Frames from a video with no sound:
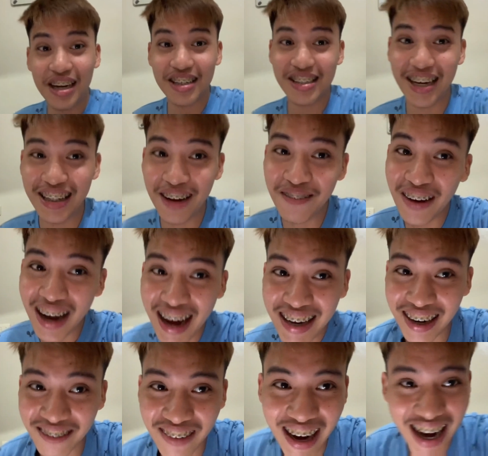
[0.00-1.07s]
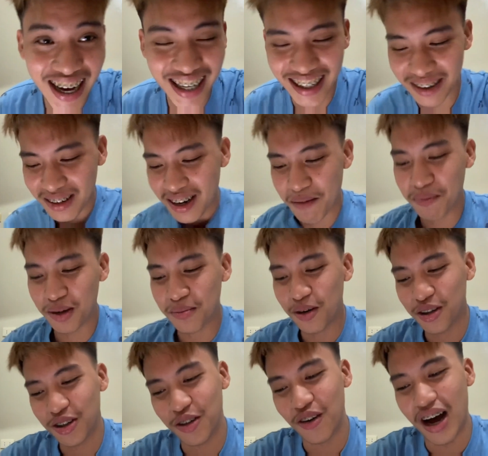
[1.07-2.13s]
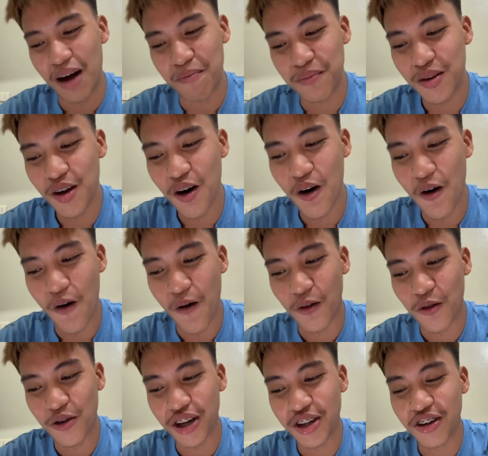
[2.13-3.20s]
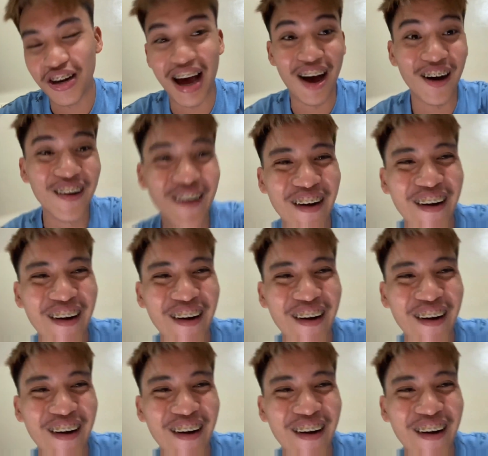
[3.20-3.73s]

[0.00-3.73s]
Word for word: Lazada baka naman, na-promote yung app nyo. Kunin nyo na ako.